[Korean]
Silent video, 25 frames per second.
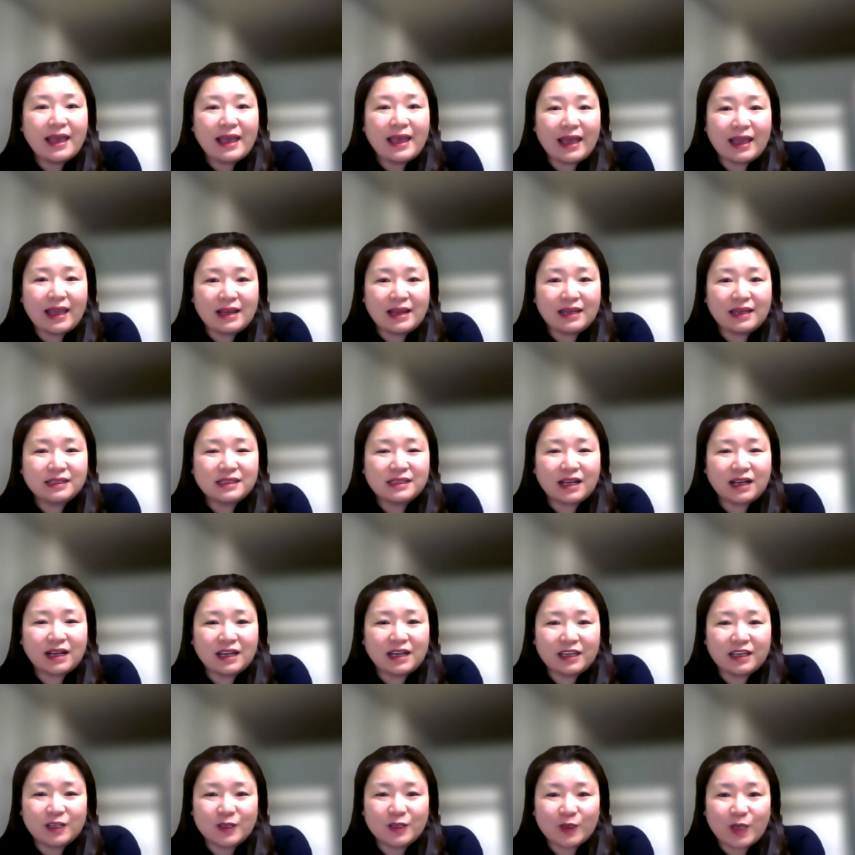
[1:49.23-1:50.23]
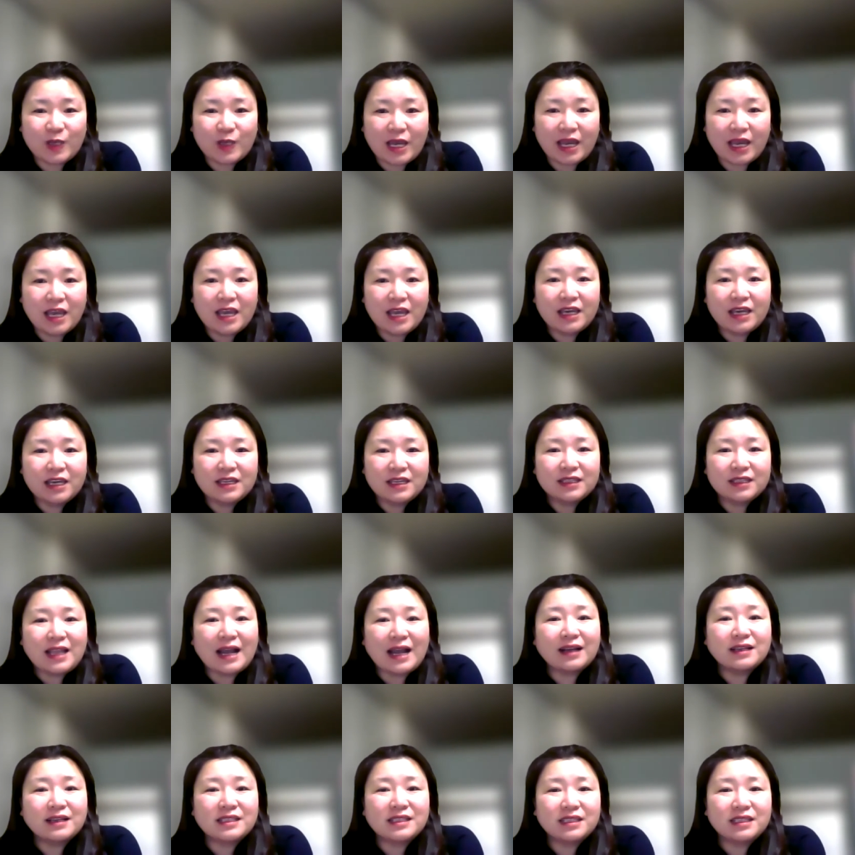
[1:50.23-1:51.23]
엘리사가 이르되
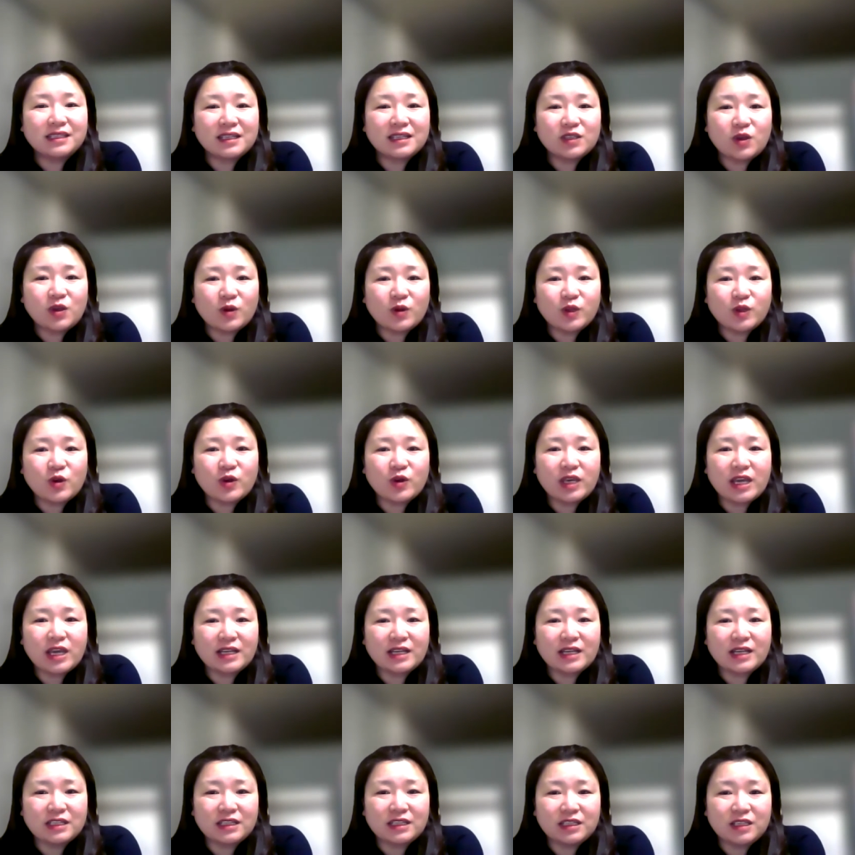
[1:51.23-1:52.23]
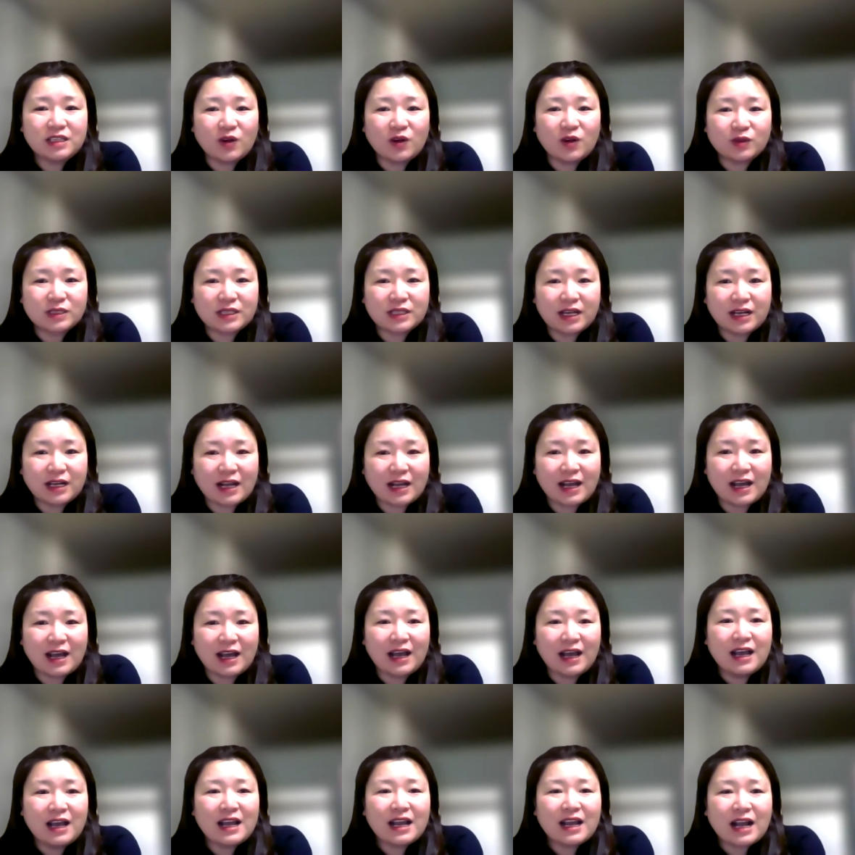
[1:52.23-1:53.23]
당신의 성령이 하시는 역사가